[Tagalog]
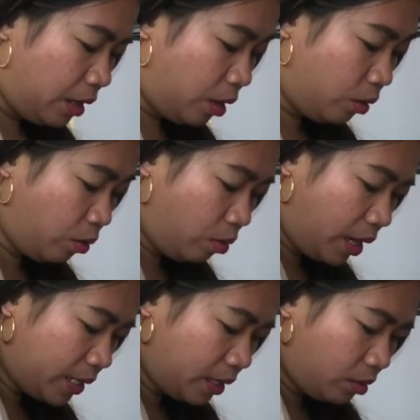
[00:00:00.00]

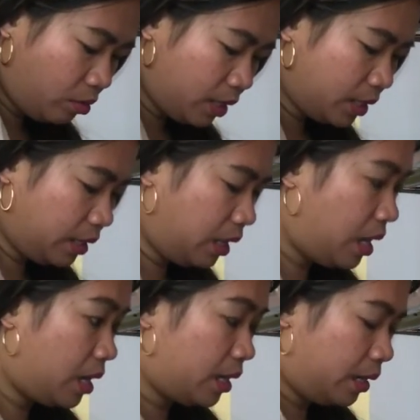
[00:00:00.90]
inuhugasan ko na sila
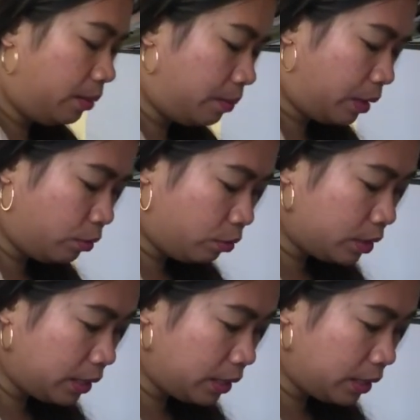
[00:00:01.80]
kaagad bago ko